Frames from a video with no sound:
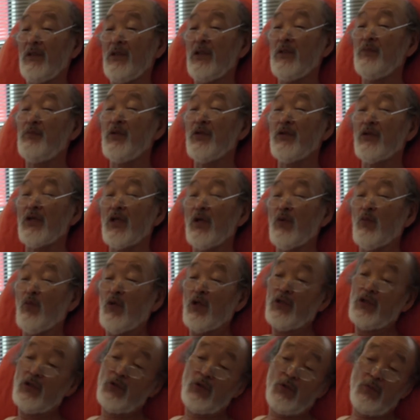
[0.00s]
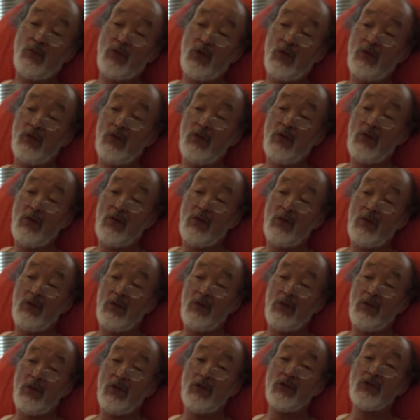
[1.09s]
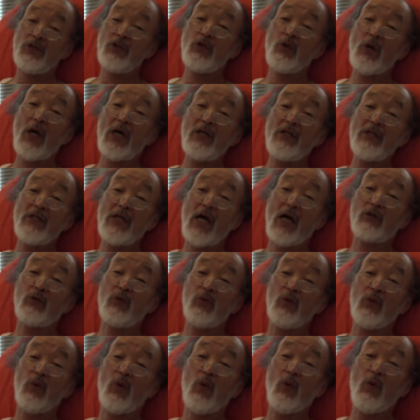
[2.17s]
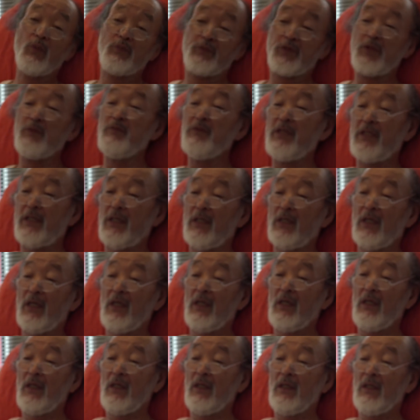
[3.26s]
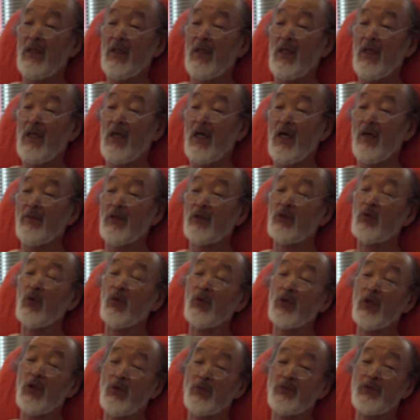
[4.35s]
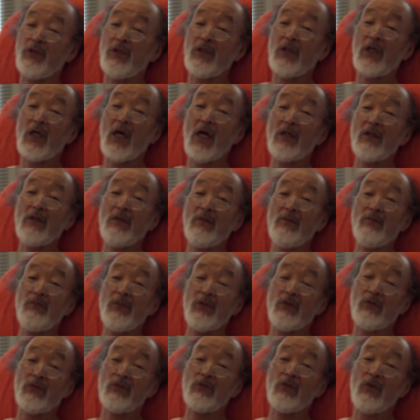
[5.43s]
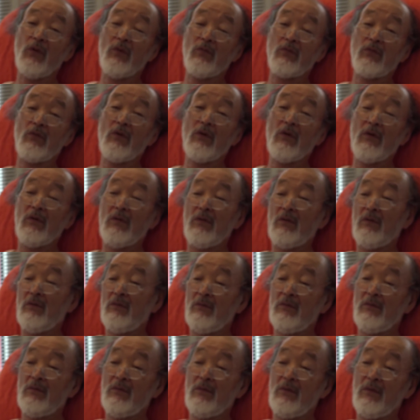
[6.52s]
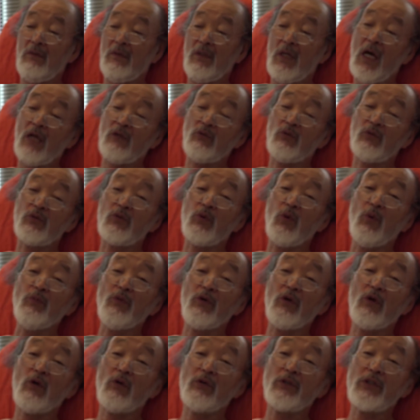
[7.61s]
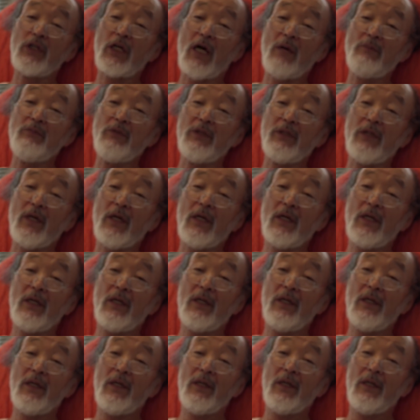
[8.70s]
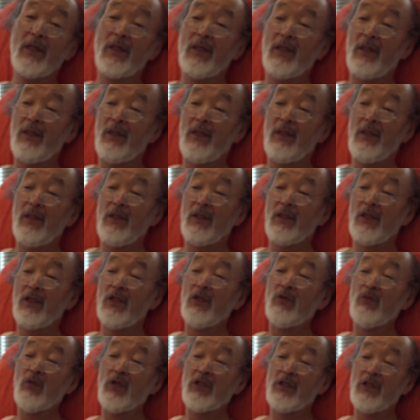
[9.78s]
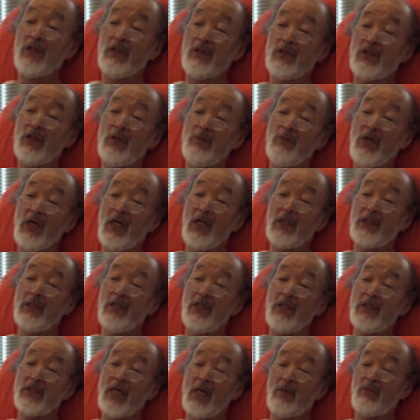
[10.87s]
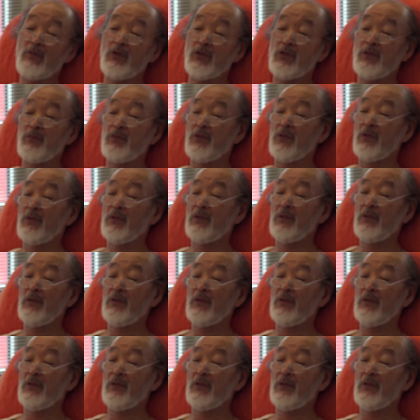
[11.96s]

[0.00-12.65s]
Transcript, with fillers: 이 병의 원인도 모르고 치료하는 약도 없습니다. 아마 독일에 없으니까는 미국도 없고 한국도 없는 걸로 제가 압니다. 그 원인을 설명할 테니 잘 보십시오.